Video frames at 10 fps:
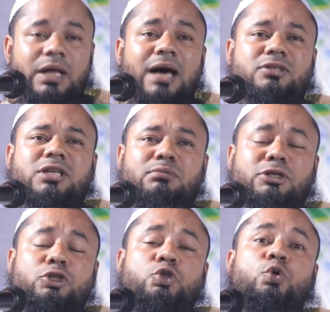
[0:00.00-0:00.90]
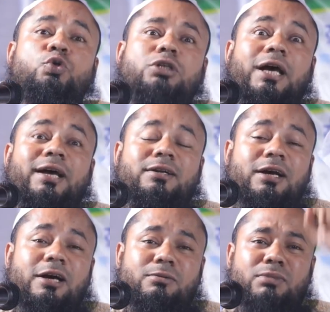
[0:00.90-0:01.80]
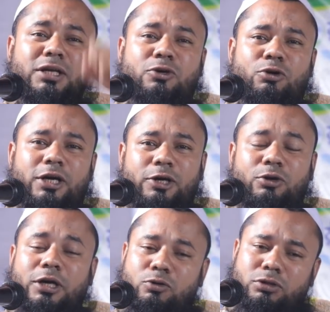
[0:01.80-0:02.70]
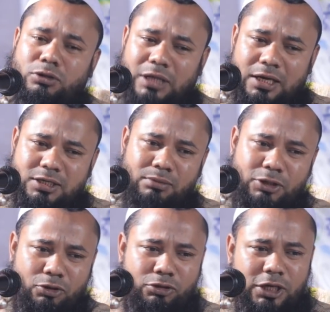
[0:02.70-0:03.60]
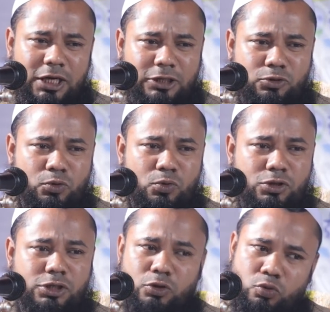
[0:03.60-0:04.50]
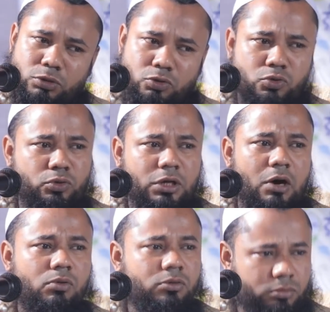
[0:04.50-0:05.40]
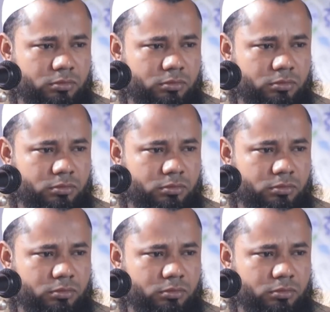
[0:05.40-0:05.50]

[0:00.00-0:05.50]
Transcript: তার স্বামী সুদ খায় টাকার মালিক হয়ে গেল এখন তার স্বামীরও ঠেলানি শুরু করছে তুমিও সুদ খাও